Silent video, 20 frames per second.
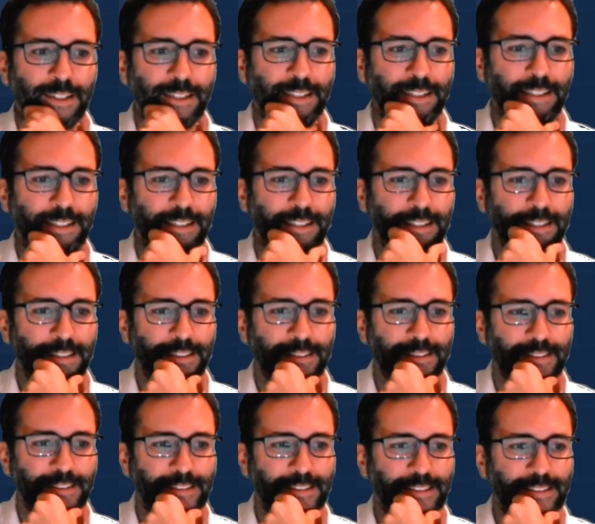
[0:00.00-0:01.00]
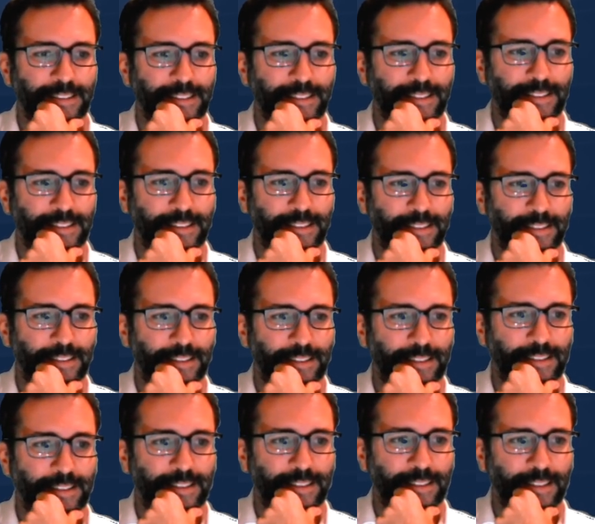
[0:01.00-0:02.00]
die.
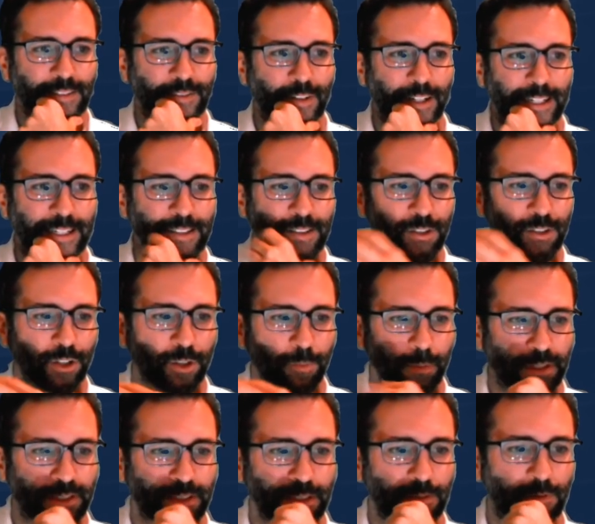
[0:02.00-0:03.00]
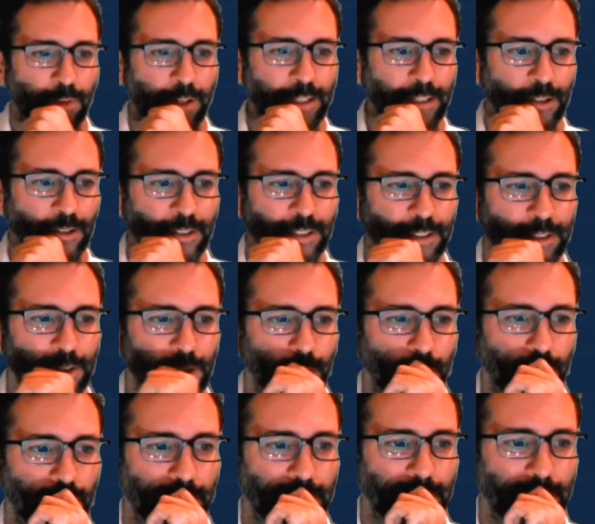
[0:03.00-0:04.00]
Vielleicht kannst du noch ein bisschen weiter runter
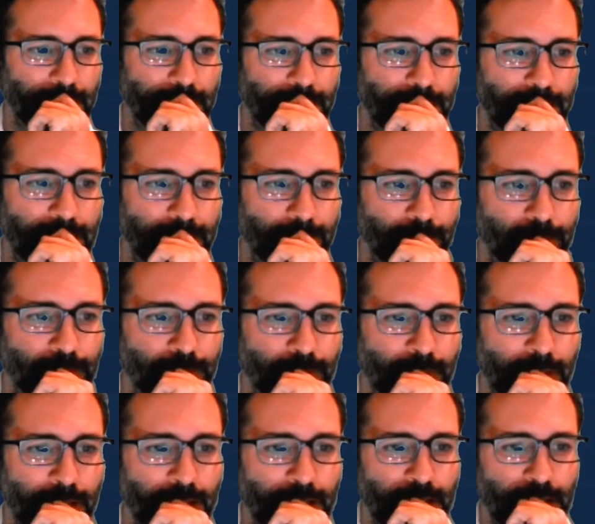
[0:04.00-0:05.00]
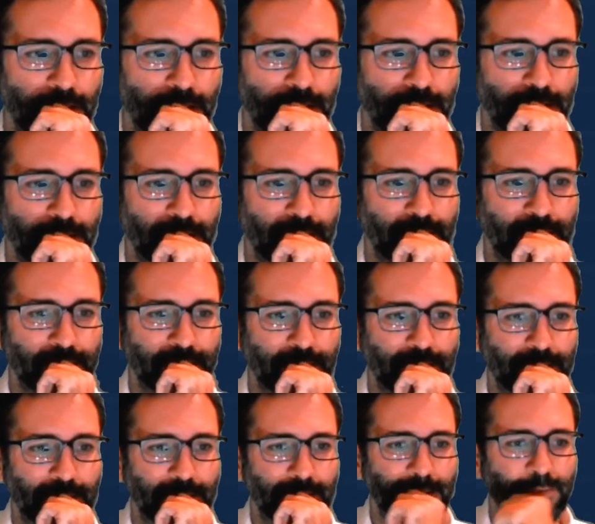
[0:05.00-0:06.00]
scrollen. Ähm,
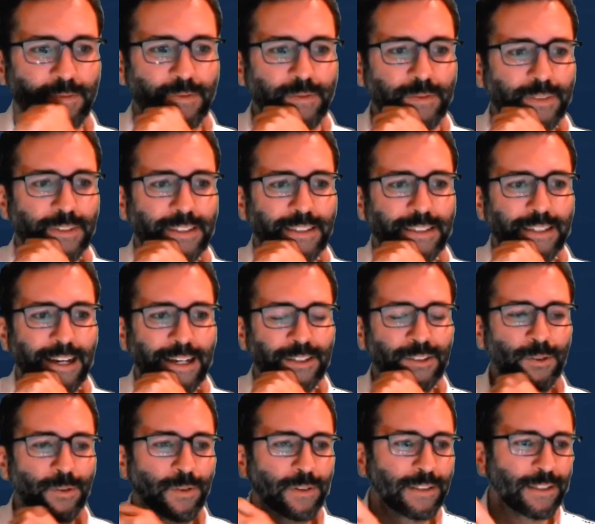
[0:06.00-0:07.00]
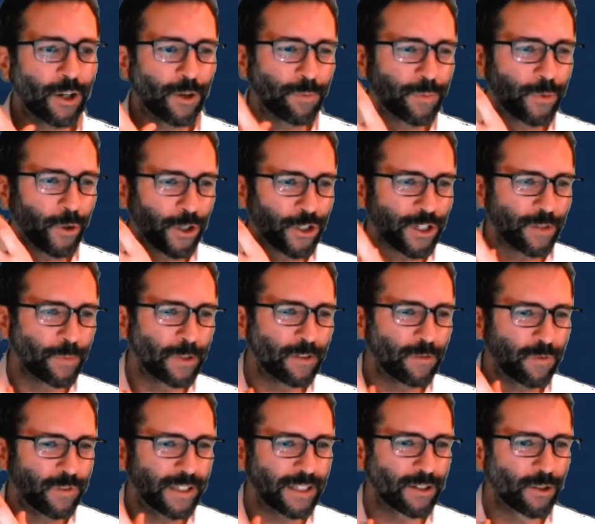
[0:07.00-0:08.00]
eine also ob Deutschland
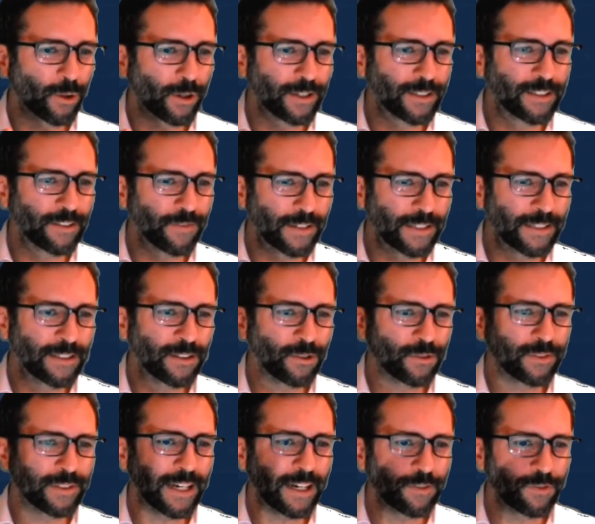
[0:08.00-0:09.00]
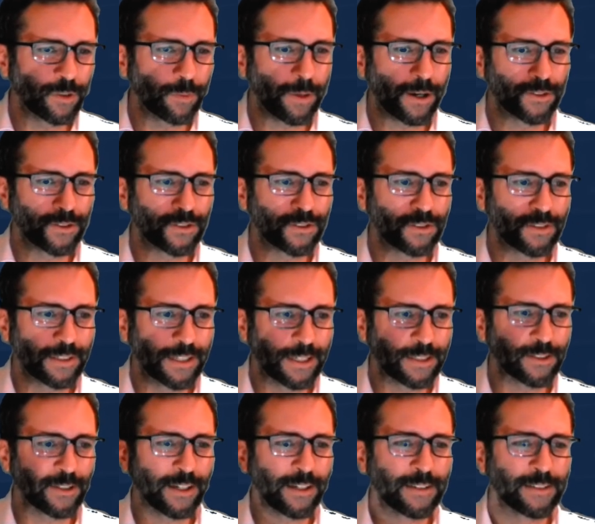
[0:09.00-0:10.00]
mit vier Toren gewinnt und dafür brauchst,
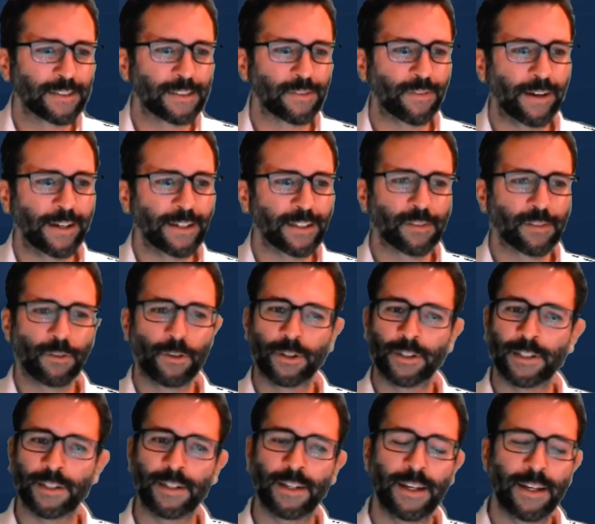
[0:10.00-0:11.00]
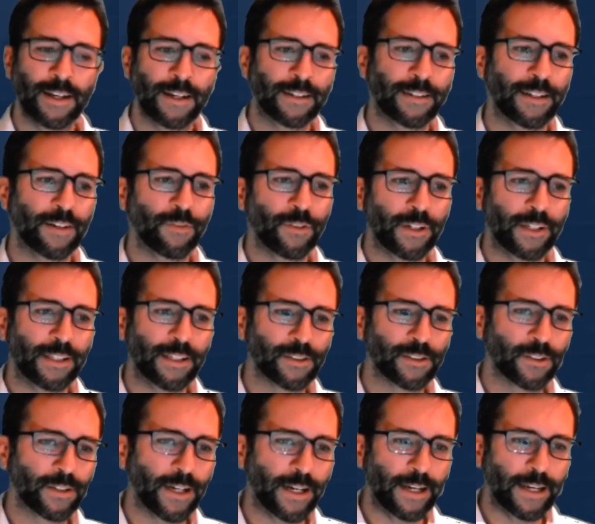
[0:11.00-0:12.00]
kriegst du dann eine Zweierquote, da würde ich ja
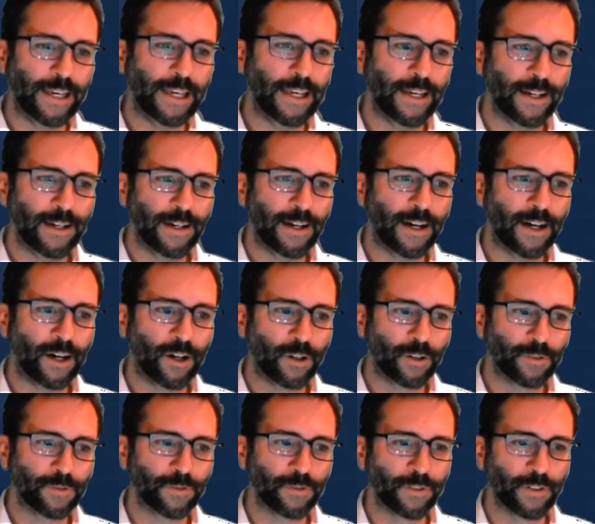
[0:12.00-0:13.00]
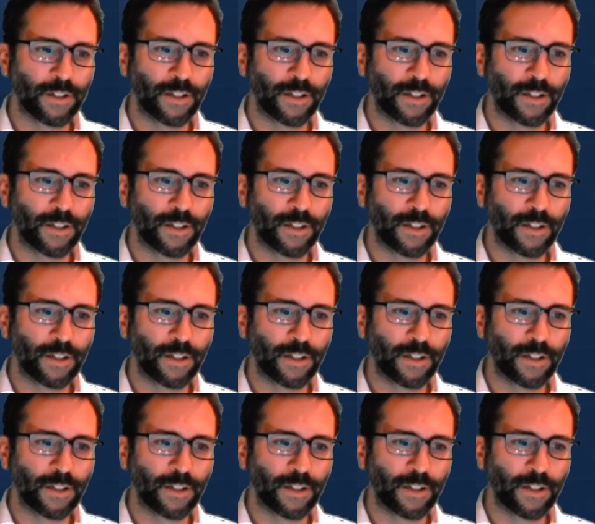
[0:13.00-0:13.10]
sogar eher auf